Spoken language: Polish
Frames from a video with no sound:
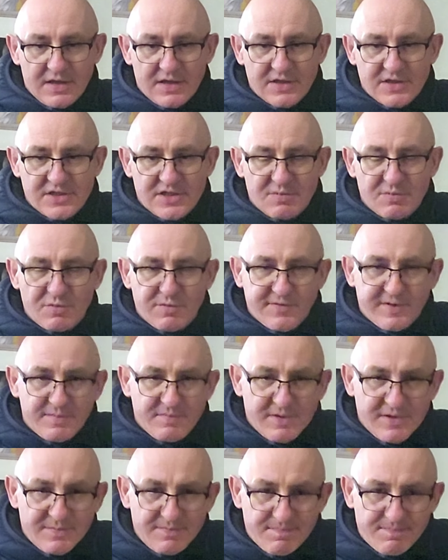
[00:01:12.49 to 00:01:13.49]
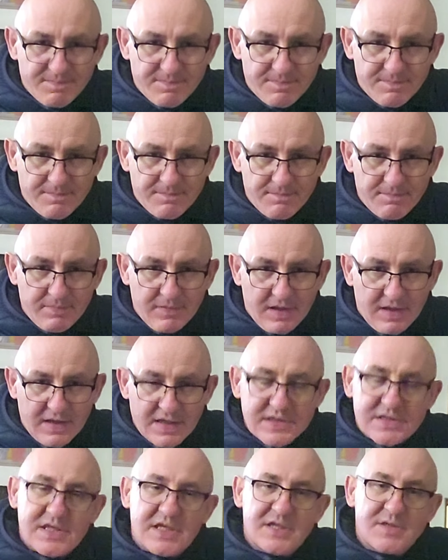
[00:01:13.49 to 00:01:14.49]
że mówimy,
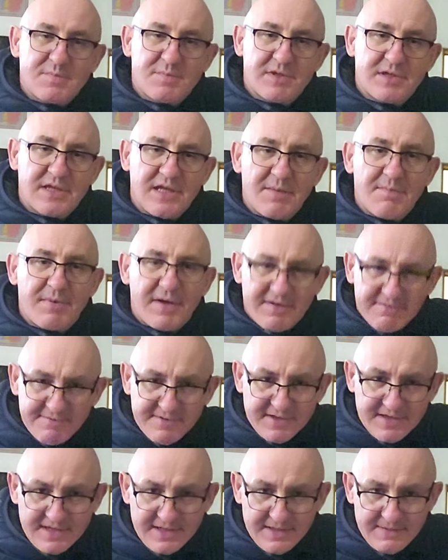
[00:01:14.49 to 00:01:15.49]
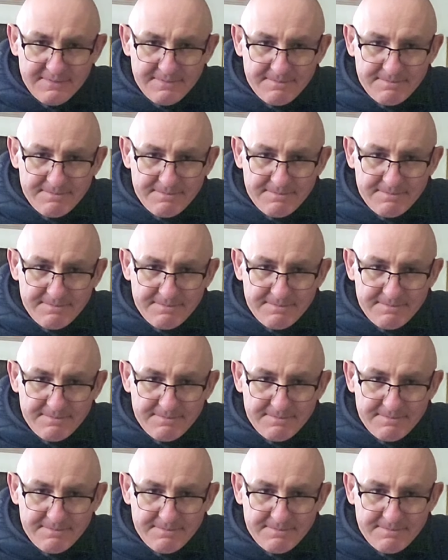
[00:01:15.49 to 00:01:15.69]
jesteśmy niepewni.